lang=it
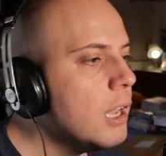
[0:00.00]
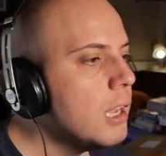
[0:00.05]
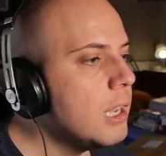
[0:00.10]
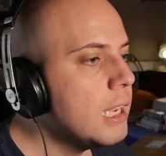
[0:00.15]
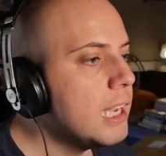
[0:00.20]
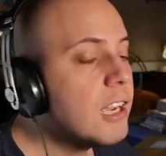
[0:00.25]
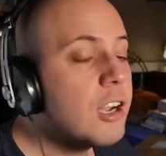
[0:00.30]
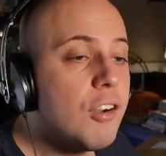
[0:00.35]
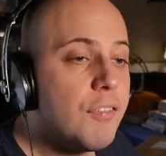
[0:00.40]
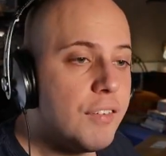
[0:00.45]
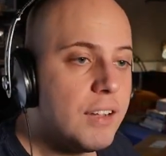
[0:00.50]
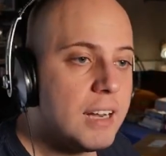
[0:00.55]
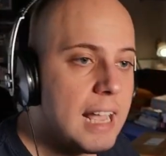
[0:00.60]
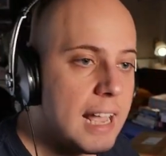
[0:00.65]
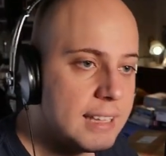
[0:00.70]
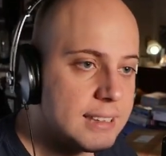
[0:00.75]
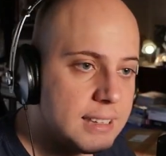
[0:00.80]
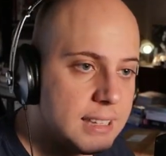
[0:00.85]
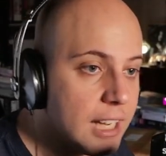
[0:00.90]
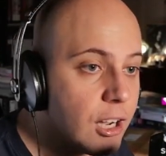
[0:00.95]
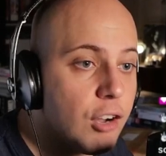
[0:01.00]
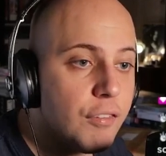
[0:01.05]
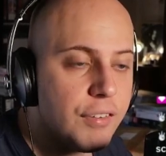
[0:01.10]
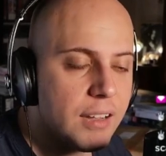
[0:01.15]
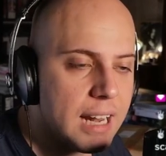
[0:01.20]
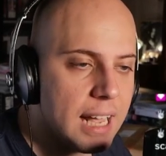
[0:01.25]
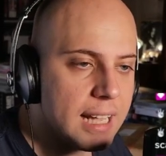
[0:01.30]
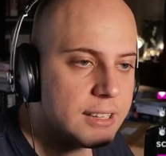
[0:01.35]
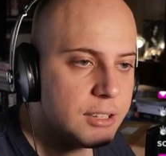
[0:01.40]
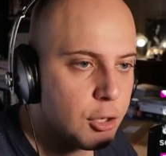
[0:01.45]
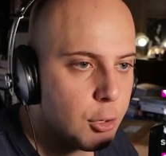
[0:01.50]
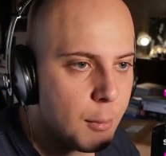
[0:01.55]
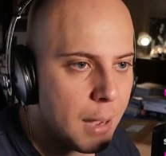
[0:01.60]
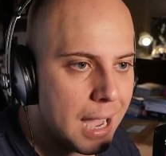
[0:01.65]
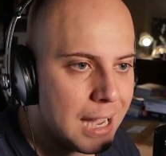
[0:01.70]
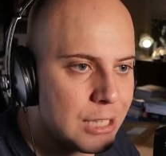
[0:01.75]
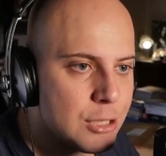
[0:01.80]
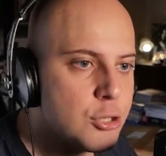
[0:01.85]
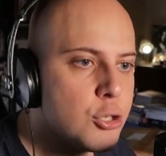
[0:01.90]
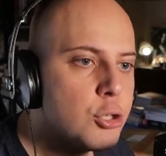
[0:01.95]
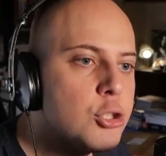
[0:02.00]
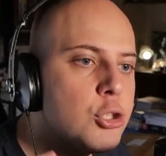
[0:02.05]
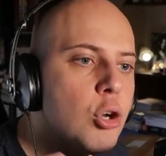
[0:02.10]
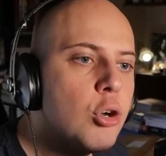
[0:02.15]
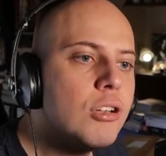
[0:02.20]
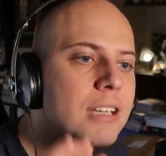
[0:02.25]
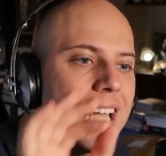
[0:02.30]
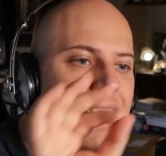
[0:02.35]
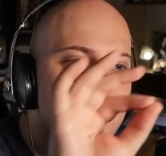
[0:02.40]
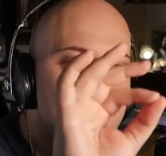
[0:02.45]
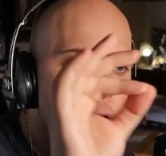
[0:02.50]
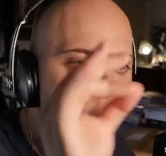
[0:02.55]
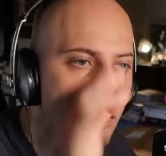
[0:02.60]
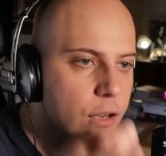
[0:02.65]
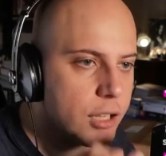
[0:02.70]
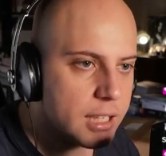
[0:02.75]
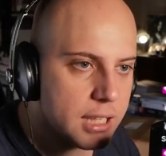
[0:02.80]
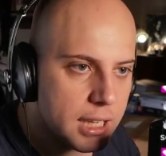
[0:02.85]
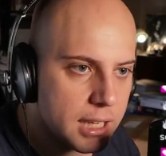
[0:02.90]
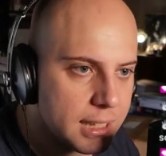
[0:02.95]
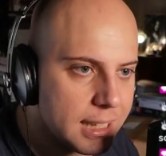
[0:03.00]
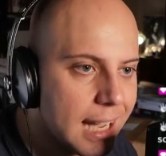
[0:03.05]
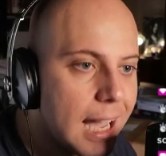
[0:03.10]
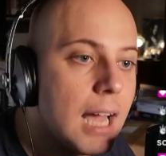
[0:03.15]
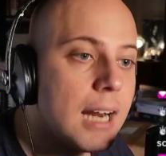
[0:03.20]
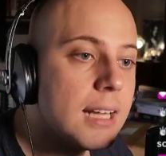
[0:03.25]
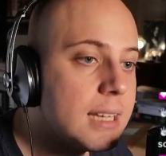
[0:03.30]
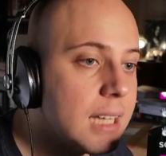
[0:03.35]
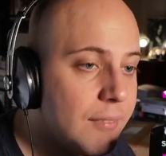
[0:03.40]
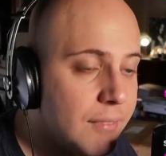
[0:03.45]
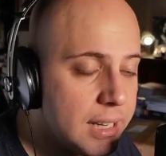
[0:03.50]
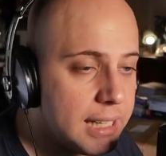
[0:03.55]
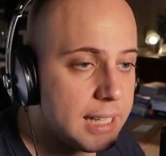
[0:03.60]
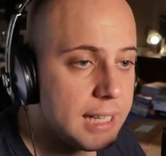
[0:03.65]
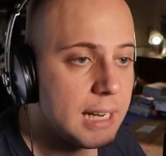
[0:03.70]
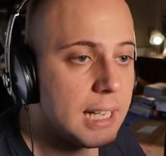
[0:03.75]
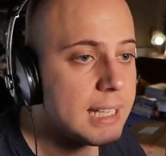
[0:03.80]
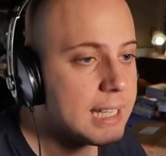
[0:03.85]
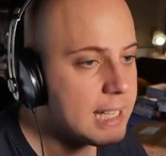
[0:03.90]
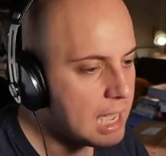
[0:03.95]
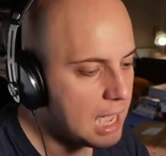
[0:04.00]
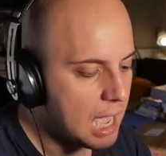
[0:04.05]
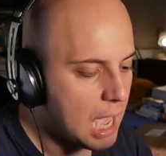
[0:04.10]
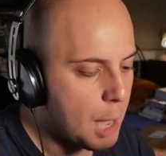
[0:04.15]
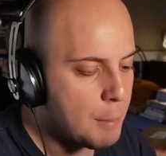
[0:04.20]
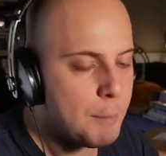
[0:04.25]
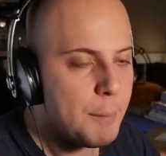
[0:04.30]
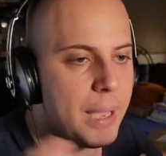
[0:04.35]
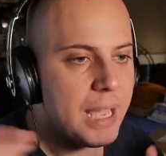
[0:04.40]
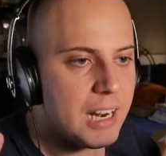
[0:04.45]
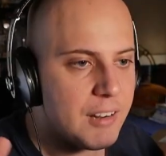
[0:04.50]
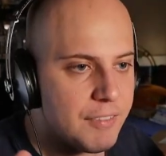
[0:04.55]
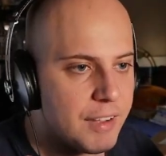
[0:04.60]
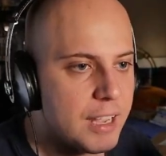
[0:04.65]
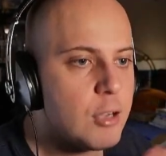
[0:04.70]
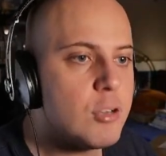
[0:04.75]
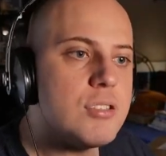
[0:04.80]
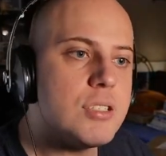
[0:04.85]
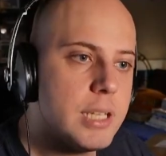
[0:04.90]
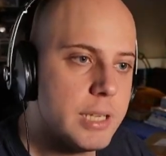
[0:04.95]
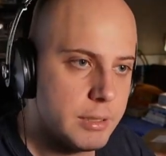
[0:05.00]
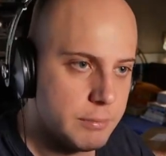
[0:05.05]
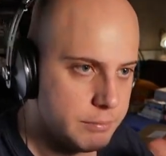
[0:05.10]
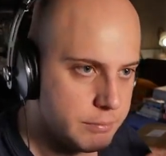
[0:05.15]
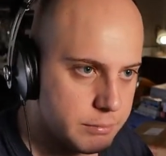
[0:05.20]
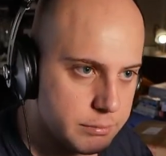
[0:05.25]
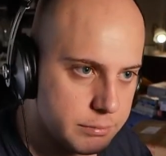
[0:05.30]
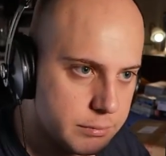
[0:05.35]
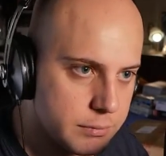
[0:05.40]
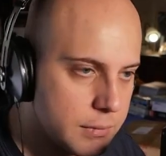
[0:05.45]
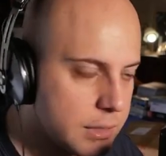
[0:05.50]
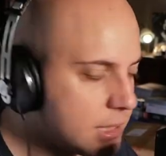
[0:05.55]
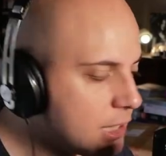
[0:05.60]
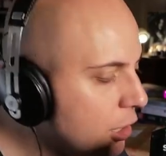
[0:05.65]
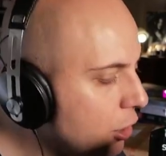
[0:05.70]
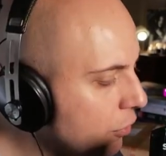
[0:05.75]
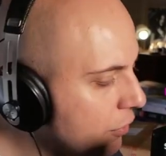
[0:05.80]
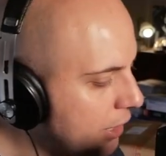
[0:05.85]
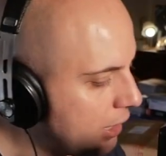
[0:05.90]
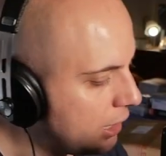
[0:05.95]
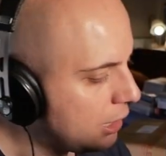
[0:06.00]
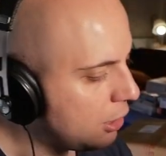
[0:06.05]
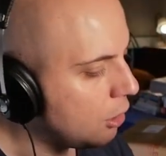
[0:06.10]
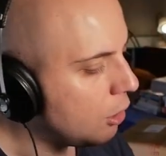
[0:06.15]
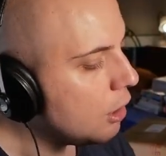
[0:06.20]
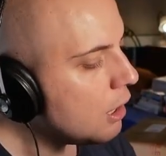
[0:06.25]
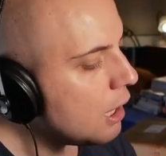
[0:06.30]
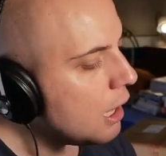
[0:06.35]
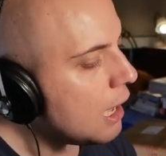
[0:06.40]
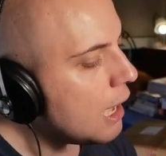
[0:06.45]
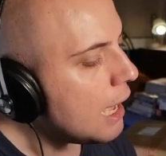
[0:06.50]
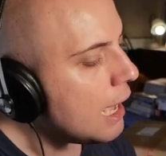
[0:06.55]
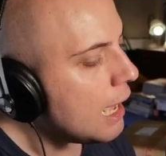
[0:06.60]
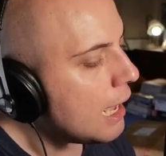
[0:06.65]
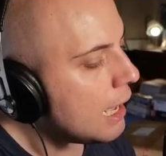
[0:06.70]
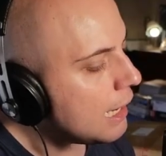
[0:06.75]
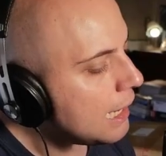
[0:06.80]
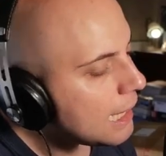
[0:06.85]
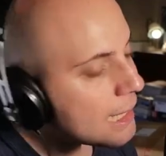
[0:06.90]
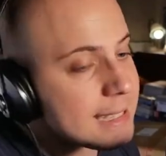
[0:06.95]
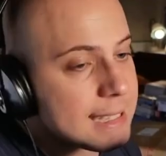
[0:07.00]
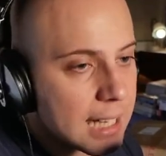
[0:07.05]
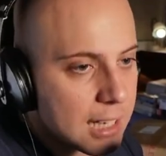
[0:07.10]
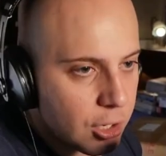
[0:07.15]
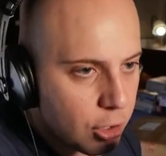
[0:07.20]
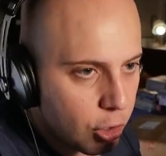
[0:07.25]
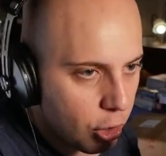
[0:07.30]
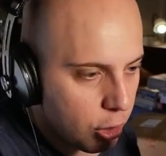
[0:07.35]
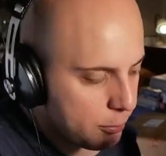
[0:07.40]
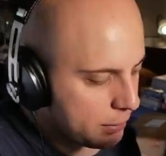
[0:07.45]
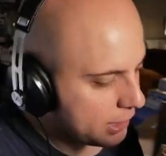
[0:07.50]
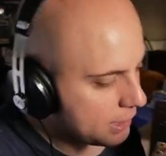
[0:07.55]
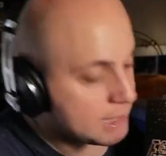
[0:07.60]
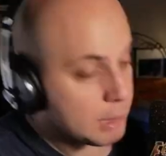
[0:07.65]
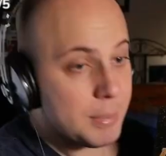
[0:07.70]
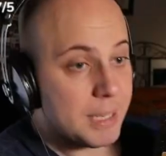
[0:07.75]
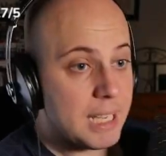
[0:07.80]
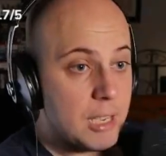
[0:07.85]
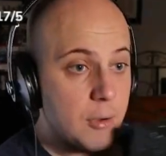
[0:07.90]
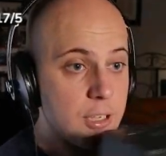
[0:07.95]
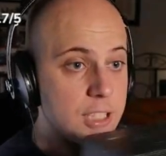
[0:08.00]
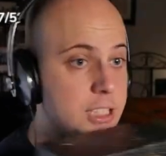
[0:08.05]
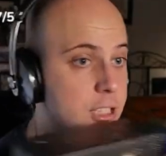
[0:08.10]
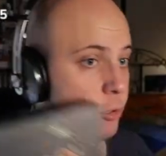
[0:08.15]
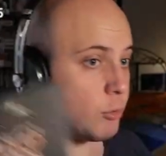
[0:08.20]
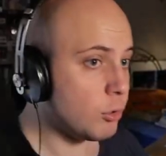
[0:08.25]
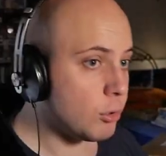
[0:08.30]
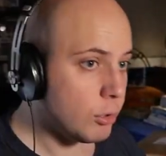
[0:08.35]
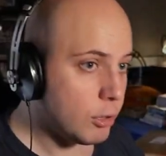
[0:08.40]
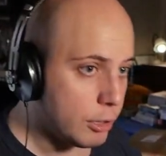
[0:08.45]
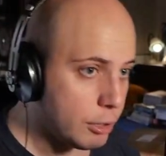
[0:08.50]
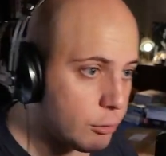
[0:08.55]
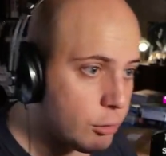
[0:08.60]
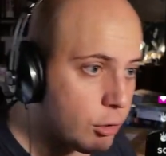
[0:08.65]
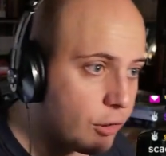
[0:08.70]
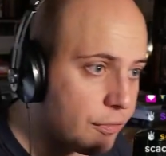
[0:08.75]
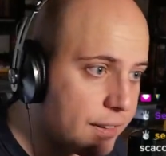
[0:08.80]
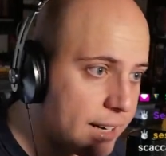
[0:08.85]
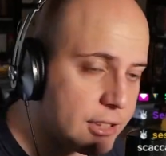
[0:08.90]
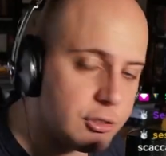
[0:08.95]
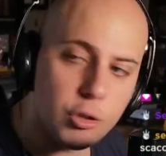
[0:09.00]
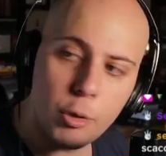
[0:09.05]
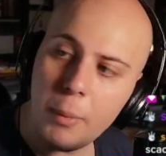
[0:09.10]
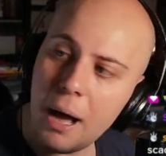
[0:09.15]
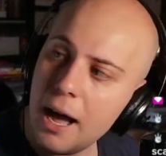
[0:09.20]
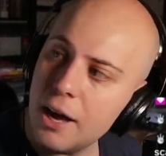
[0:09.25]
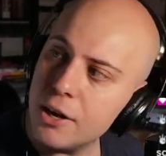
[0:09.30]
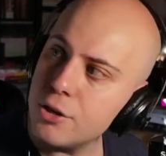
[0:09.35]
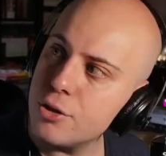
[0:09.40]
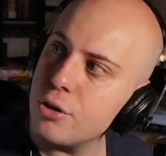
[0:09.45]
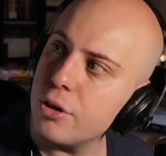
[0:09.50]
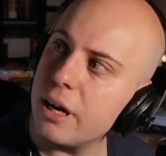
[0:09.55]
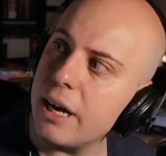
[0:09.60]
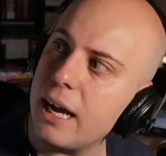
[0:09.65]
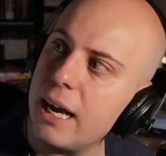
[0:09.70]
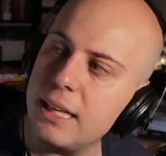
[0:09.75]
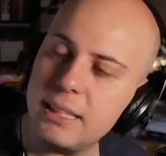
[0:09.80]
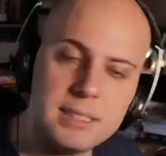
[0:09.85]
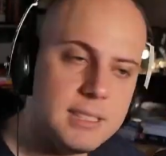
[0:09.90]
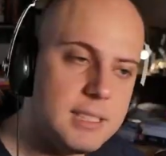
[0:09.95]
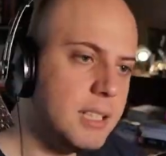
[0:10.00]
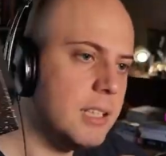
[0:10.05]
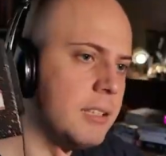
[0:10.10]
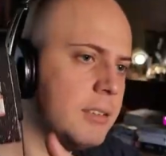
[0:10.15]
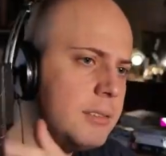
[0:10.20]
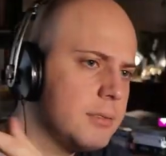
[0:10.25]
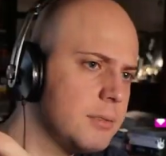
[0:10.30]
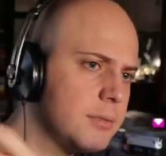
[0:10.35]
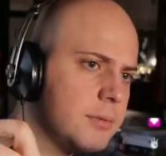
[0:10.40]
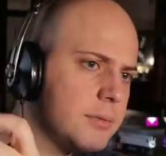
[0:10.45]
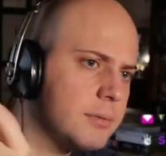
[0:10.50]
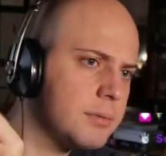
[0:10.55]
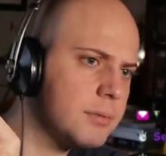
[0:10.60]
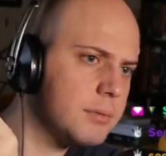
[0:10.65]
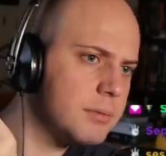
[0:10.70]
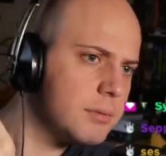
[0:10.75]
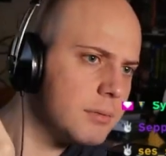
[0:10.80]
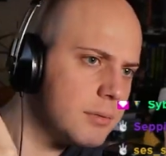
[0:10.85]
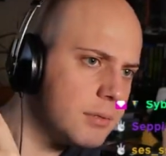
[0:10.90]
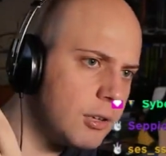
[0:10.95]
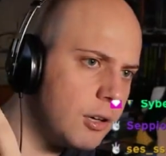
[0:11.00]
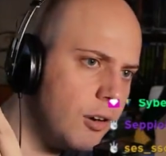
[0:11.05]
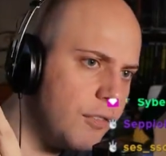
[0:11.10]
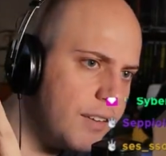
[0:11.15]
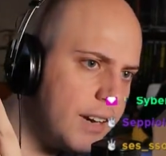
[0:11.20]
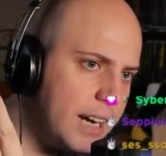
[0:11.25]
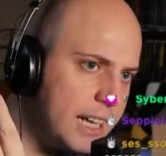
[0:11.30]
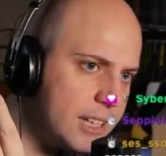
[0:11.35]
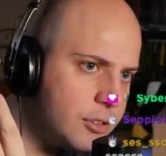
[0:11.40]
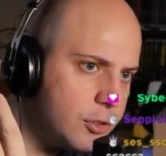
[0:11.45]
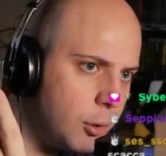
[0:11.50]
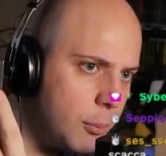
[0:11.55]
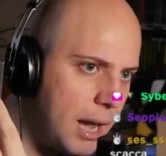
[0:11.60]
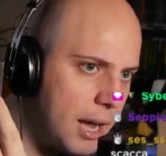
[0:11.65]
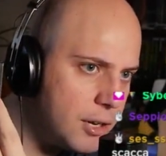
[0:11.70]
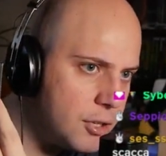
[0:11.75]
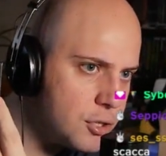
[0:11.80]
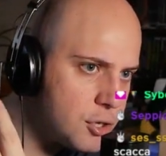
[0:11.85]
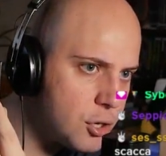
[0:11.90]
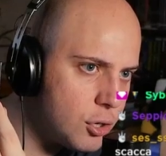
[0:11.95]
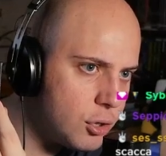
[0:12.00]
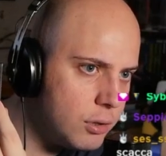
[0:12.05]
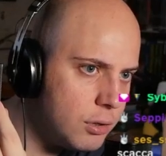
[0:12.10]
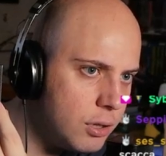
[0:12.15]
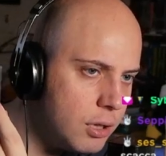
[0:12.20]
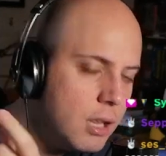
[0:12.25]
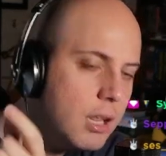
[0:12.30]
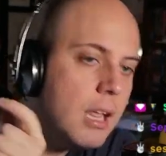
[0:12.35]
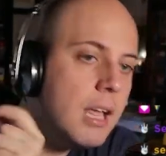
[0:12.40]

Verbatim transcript: I cofanetti, I cofanetti omaggio sono dei fogli di carta velina che appena fai così si rovinano. La Star Comics, perché questo è un, è un cofanetto omaggio, ragazzi. Cofanetto omaggio.